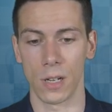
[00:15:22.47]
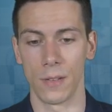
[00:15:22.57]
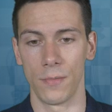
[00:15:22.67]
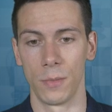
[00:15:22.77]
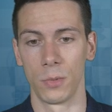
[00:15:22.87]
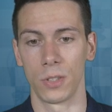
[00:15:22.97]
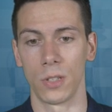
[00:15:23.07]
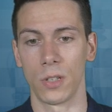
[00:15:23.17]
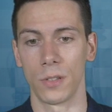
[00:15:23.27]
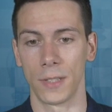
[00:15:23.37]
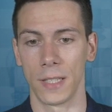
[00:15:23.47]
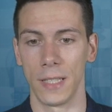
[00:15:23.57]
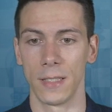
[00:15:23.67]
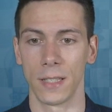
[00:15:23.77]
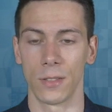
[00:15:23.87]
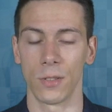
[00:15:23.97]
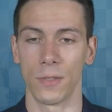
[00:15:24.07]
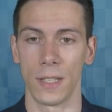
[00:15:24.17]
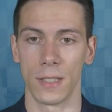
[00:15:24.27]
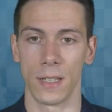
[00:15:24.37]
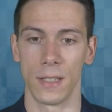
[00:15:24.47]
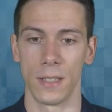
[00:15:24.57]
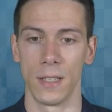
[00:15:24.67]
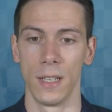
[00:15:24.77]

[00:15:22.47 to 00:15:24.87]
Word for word: wir müssen auch auf der Gegenseite noch festhalten,